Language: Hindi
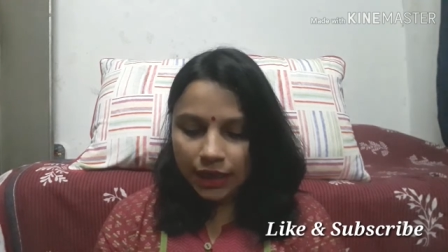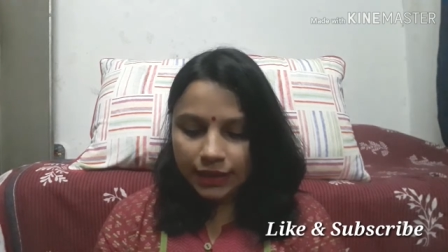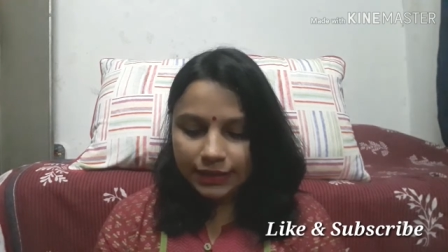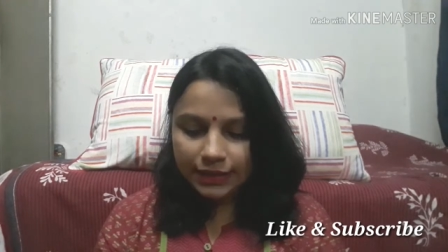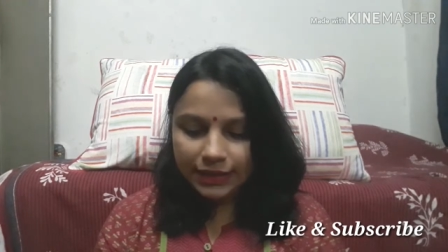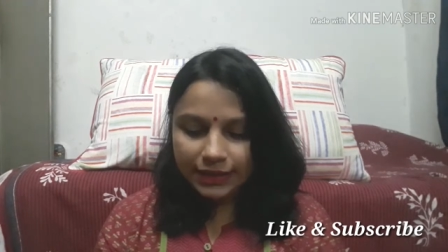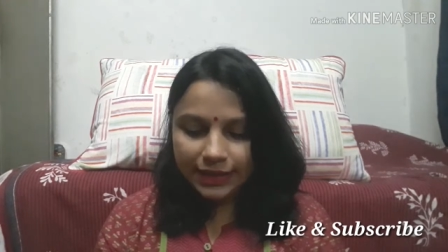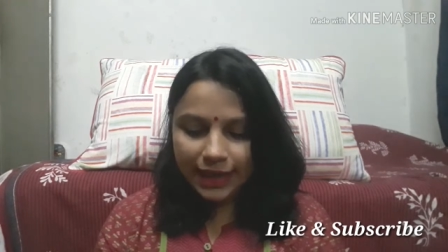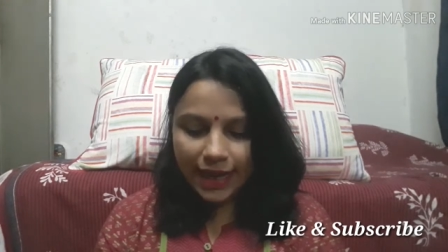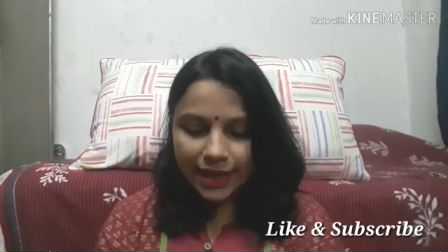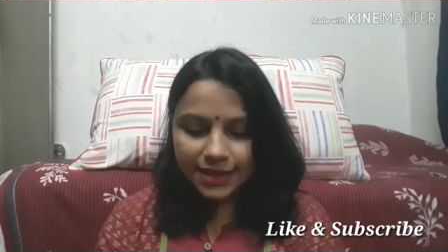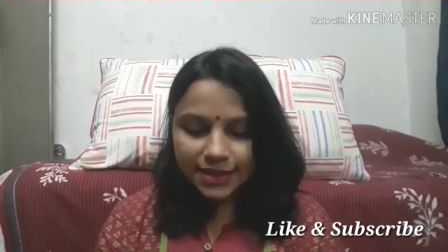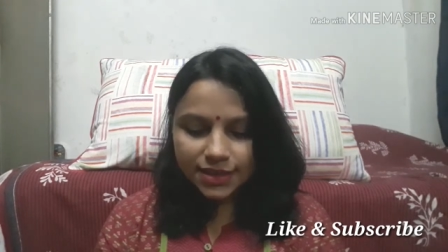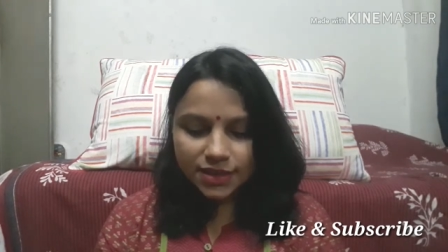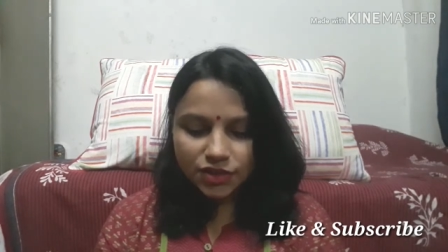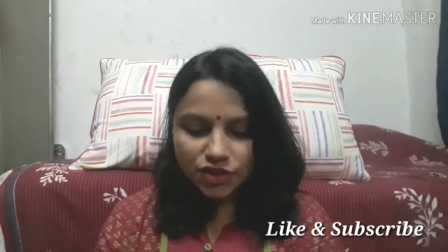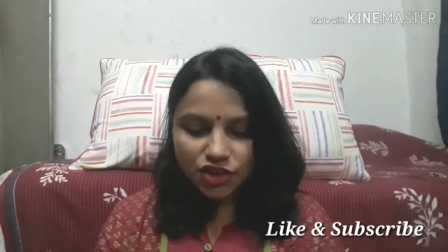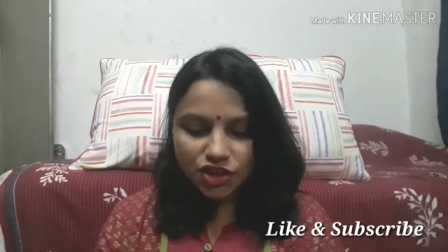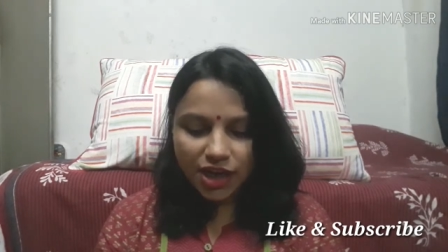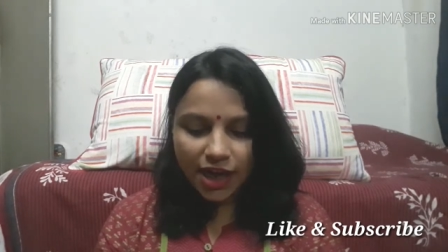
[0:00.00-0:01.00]
द नेक्स्ट
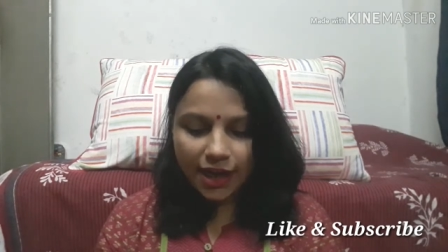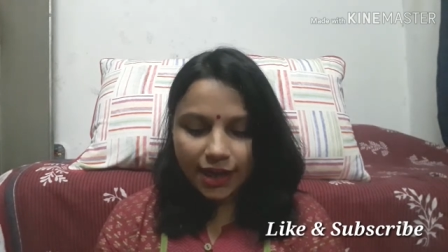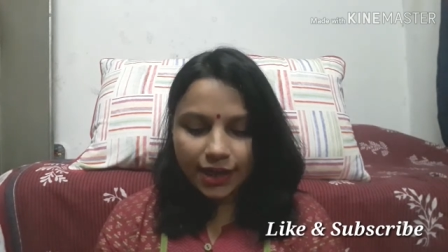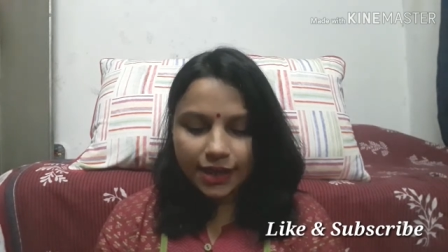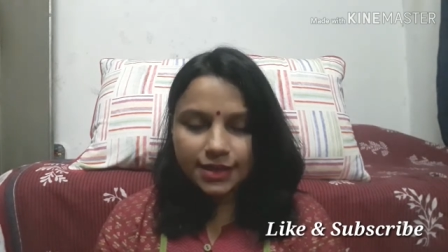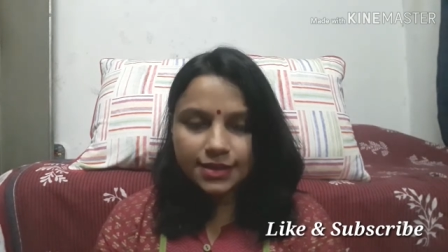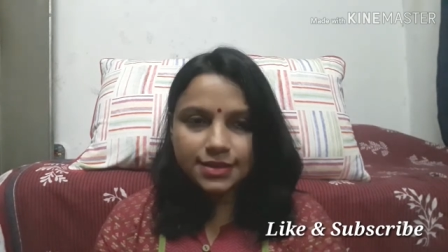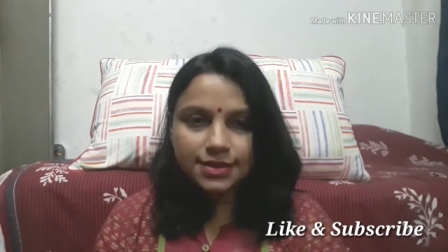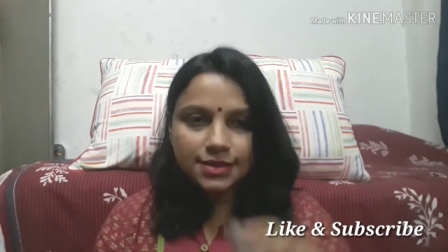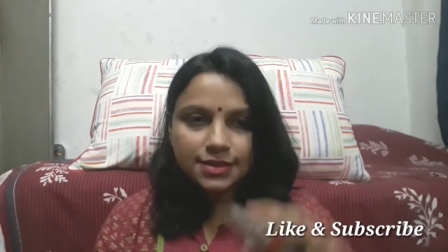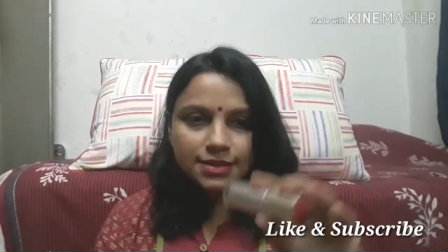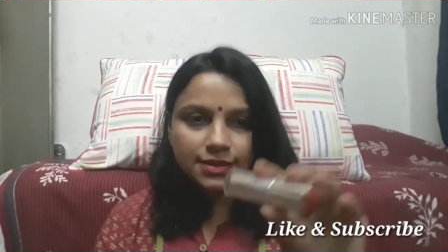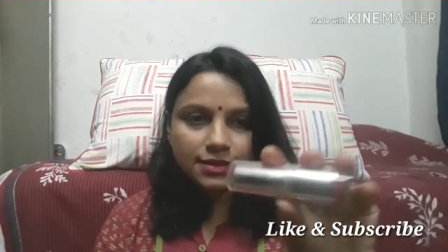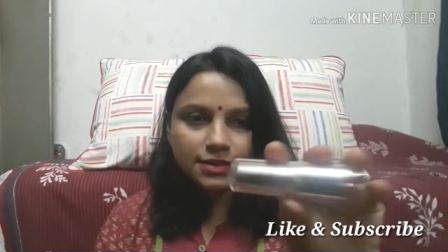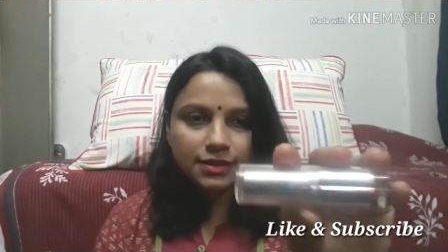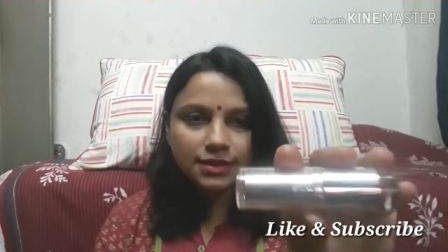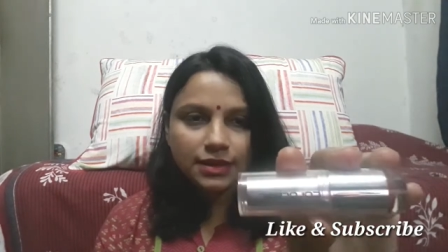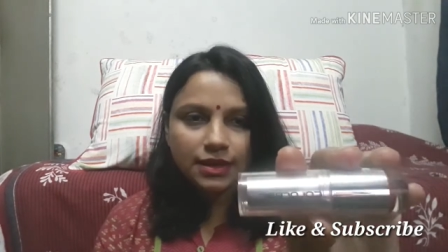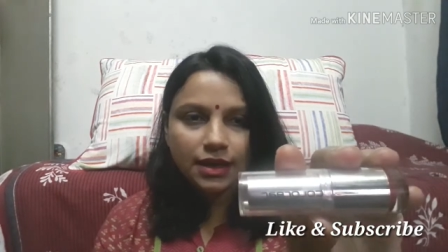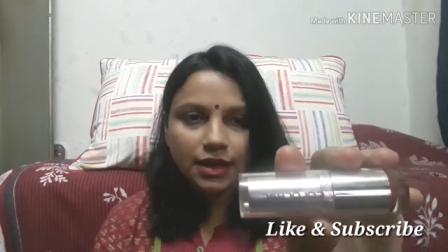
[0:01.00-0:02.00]
शेड इज़
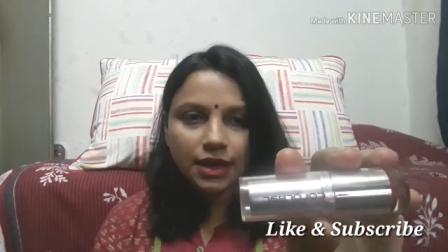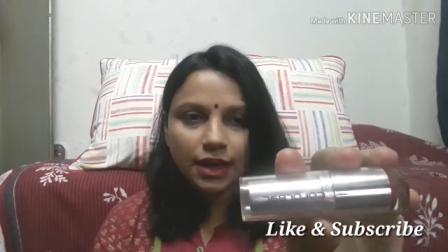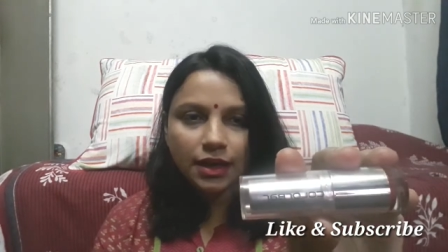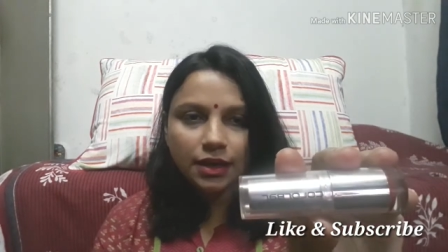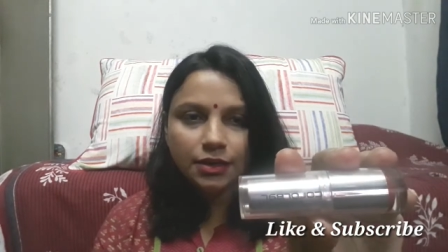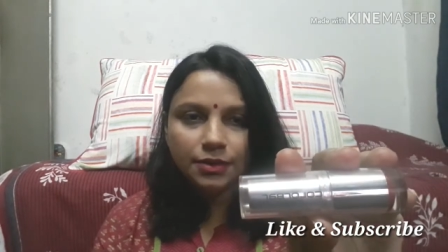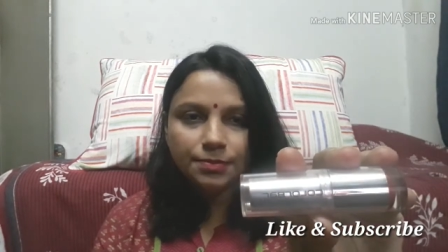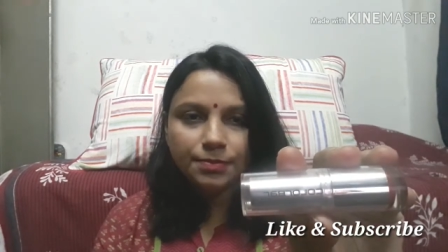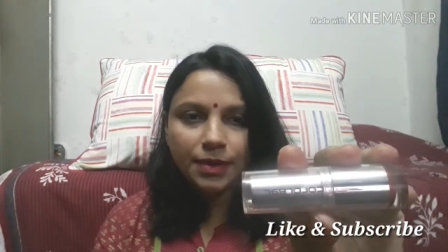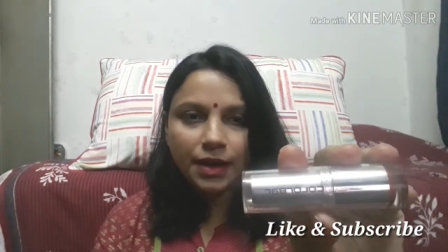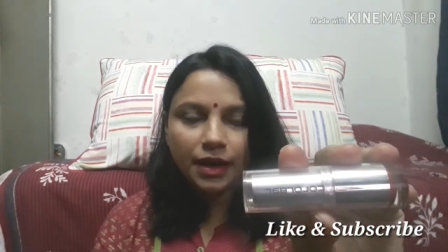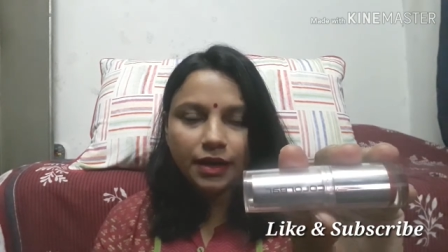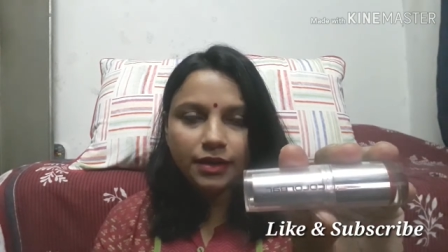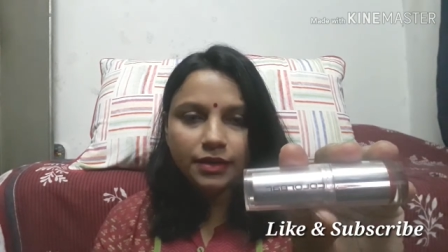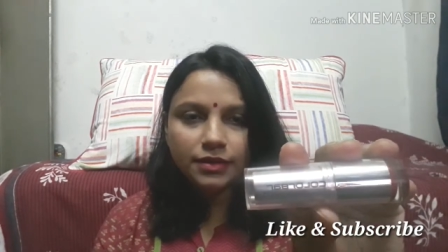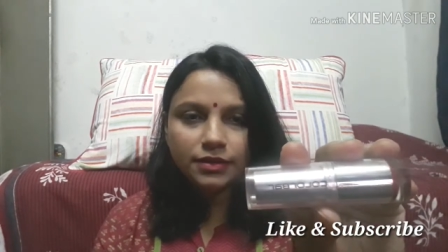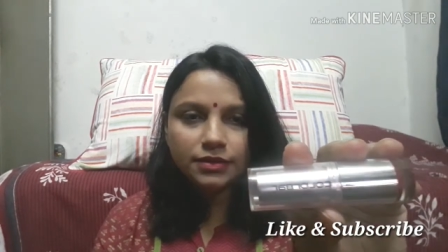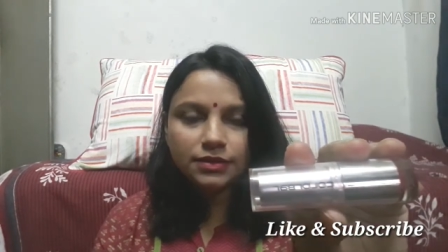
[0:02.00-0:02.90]
कलर बार